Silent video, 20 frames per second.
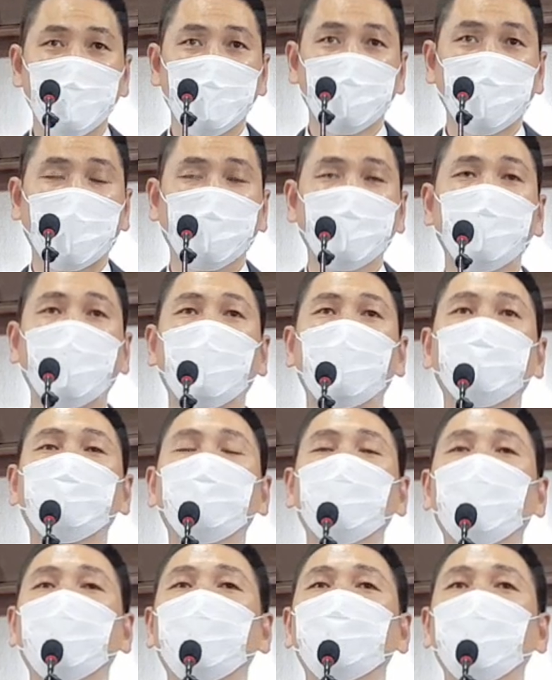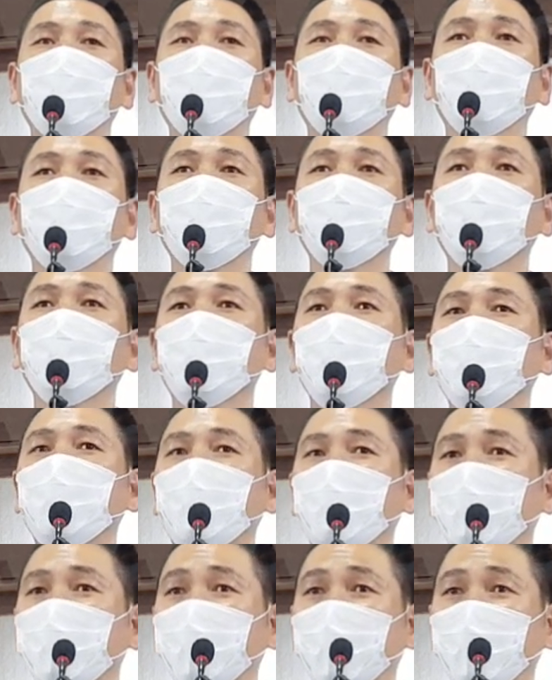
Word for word: 나는 아브라함의 근원이 나에게